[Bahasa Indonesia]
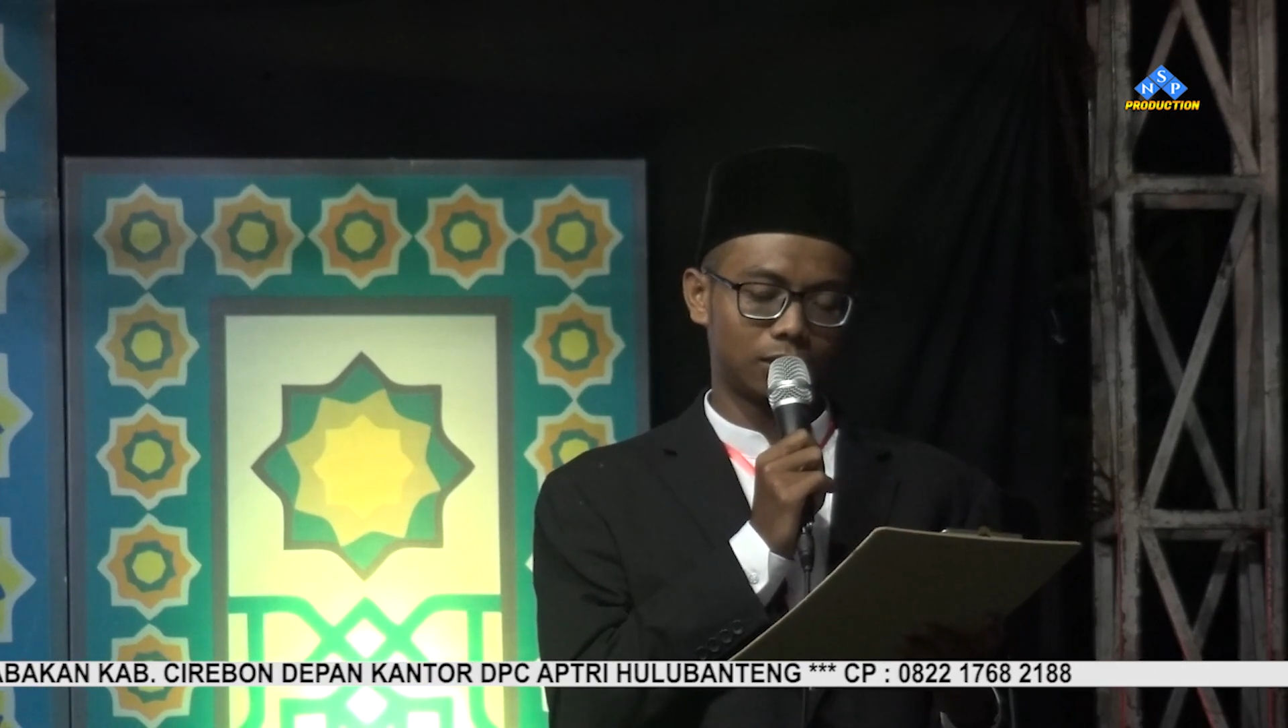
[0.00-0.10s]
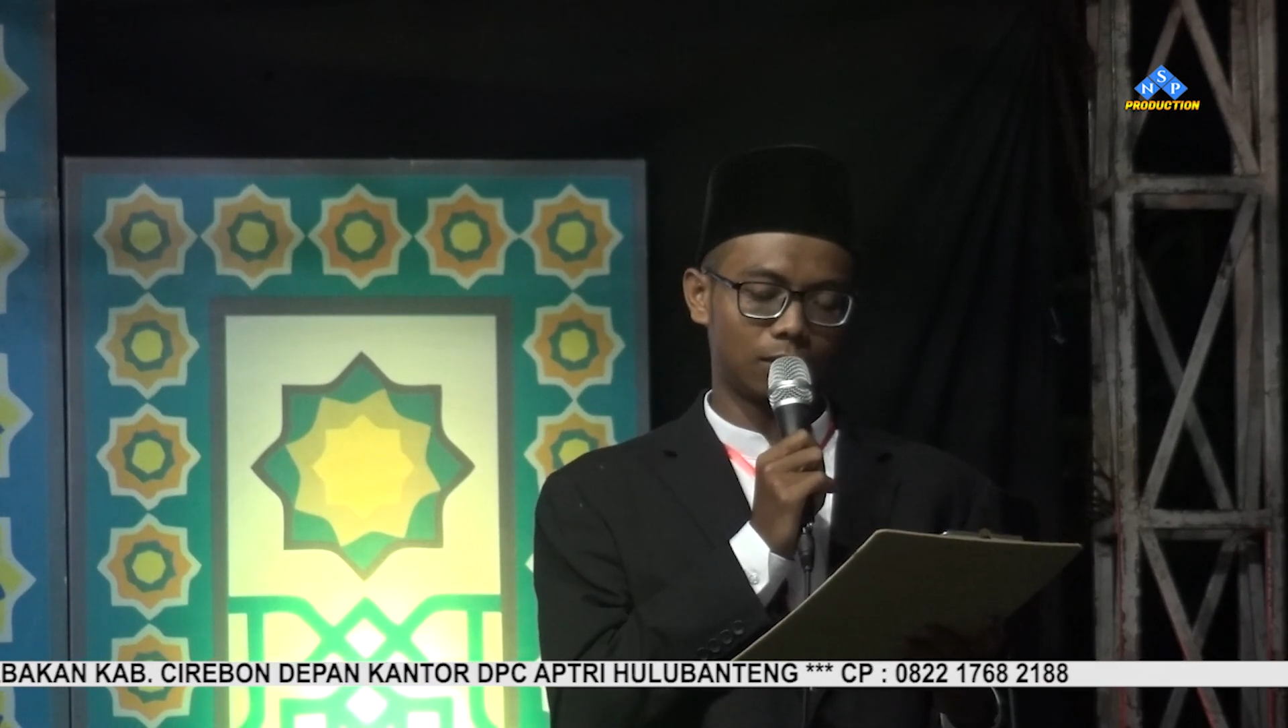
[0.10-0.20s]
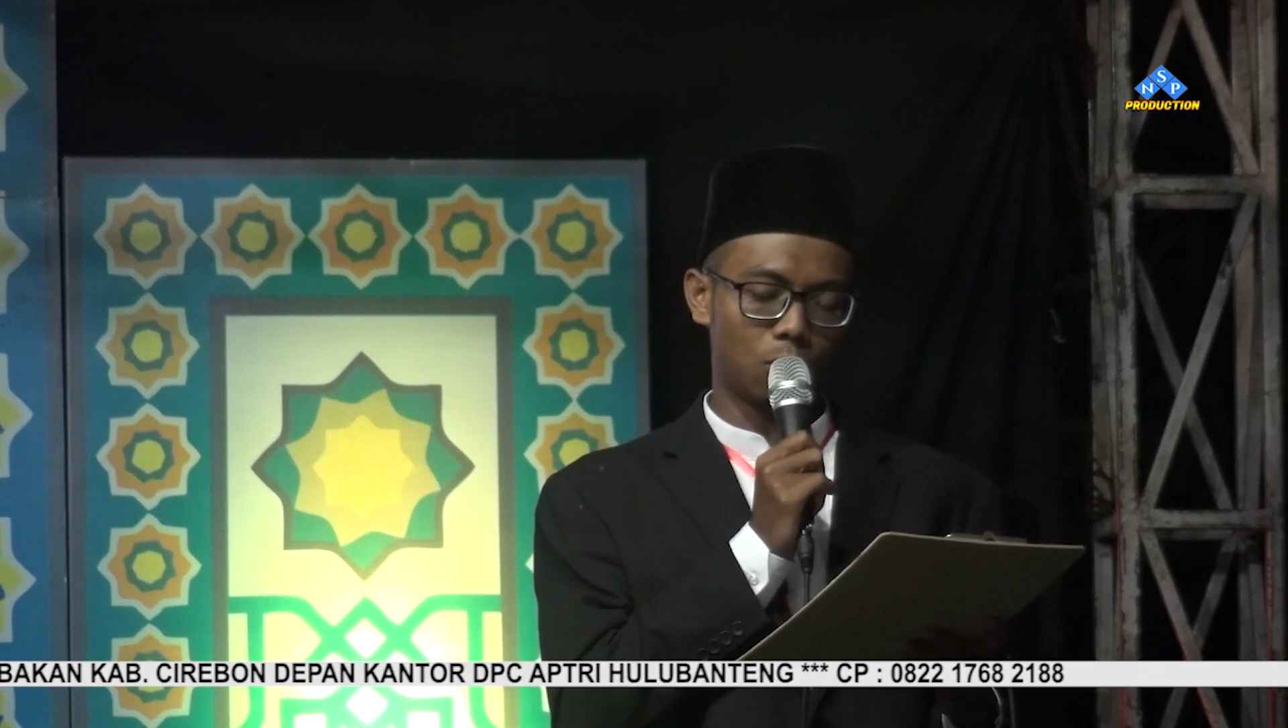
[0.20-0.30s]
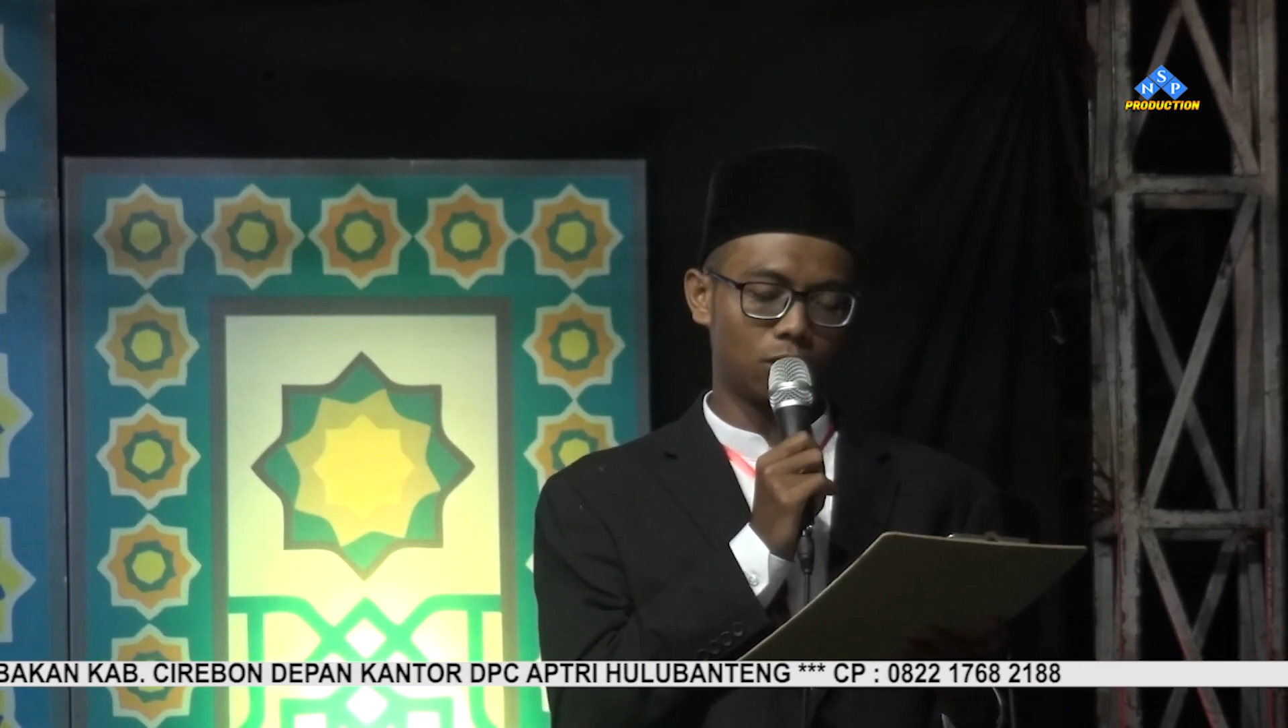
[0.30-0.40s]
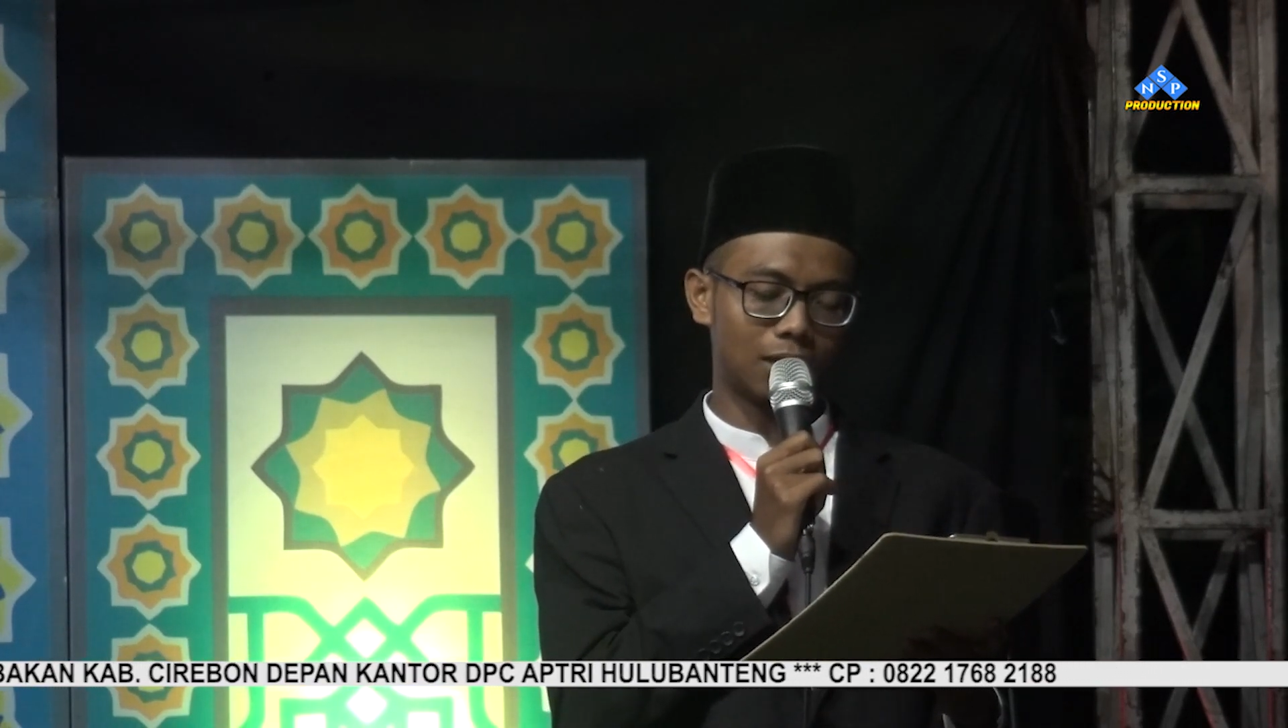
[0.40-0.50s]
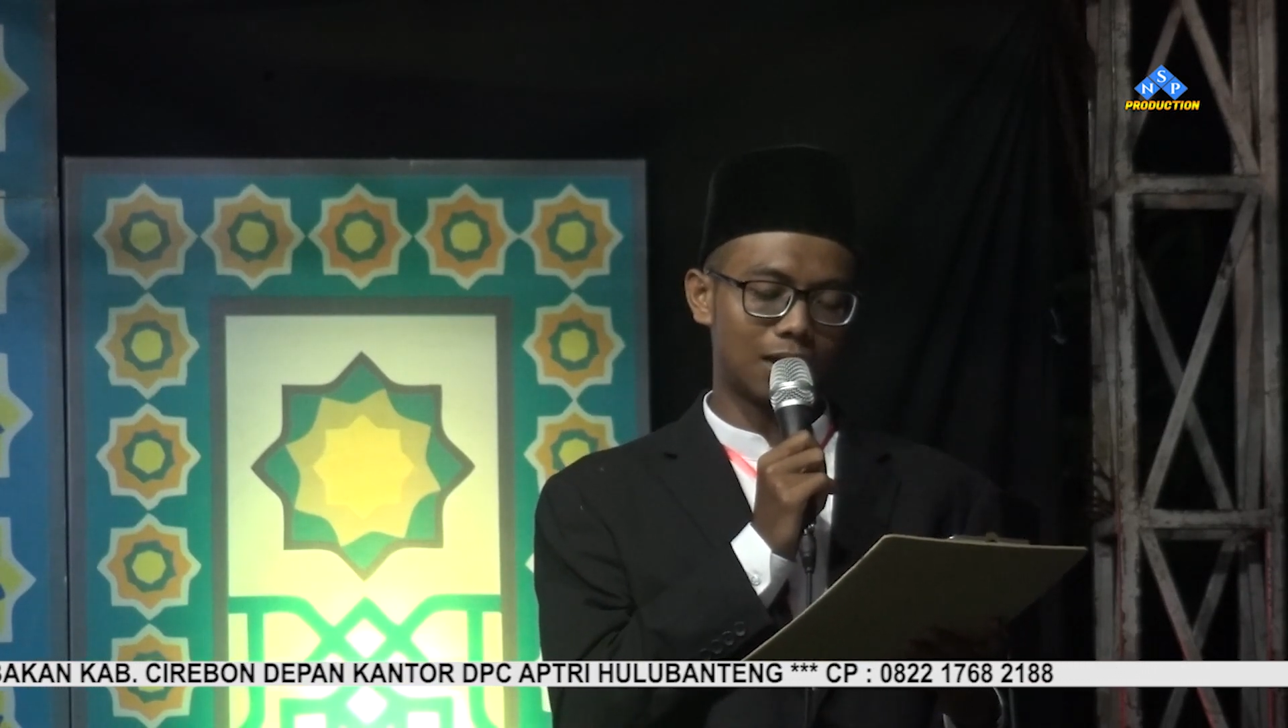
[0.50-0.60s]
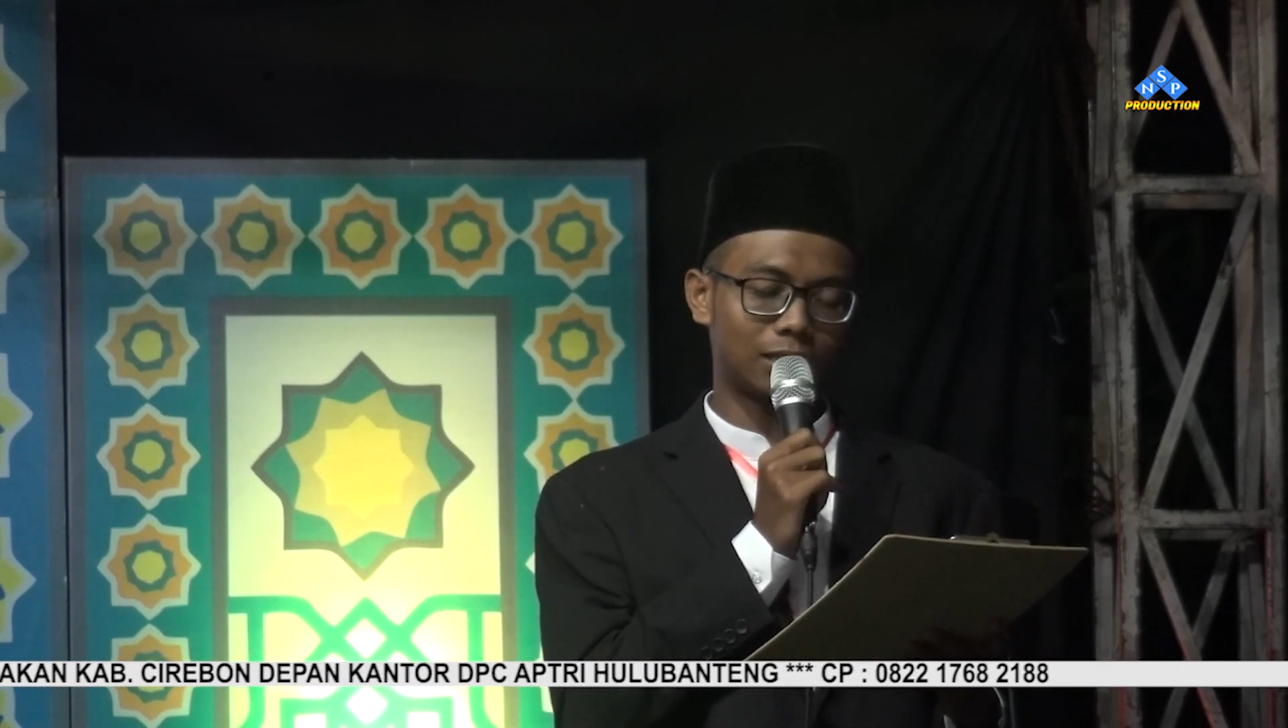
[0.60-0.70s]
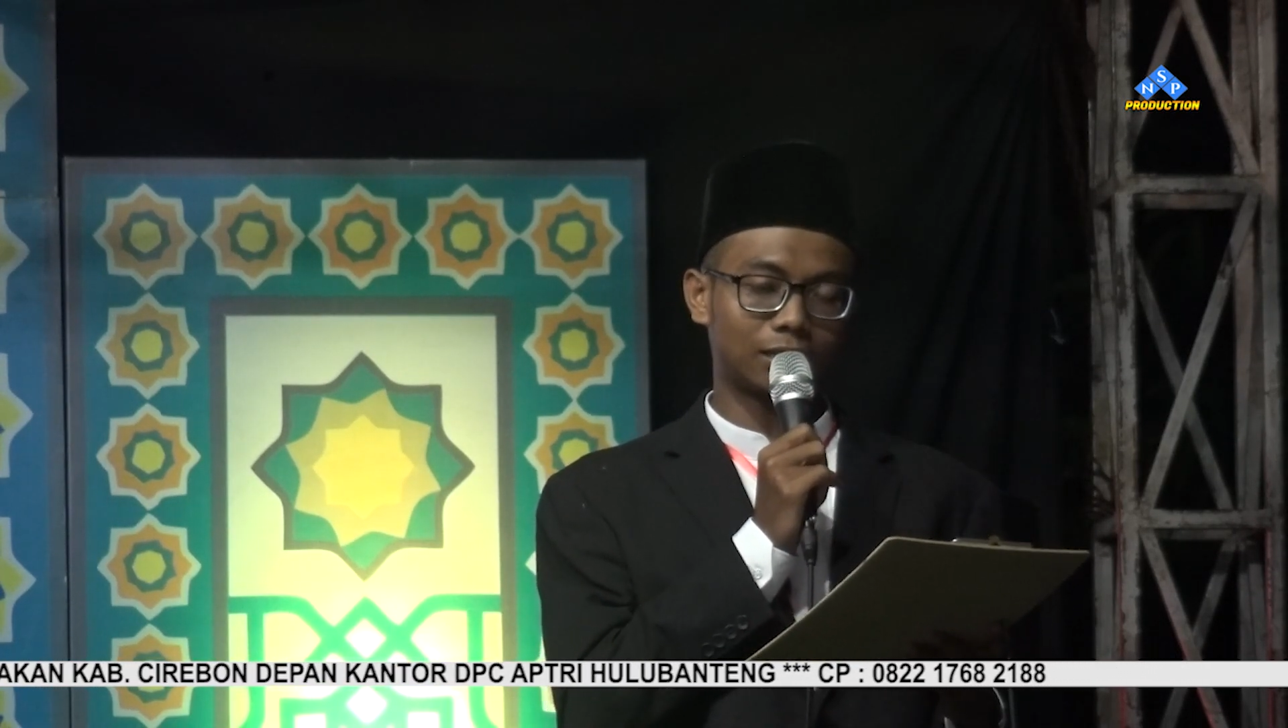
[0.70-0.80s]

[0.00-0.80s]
Semoga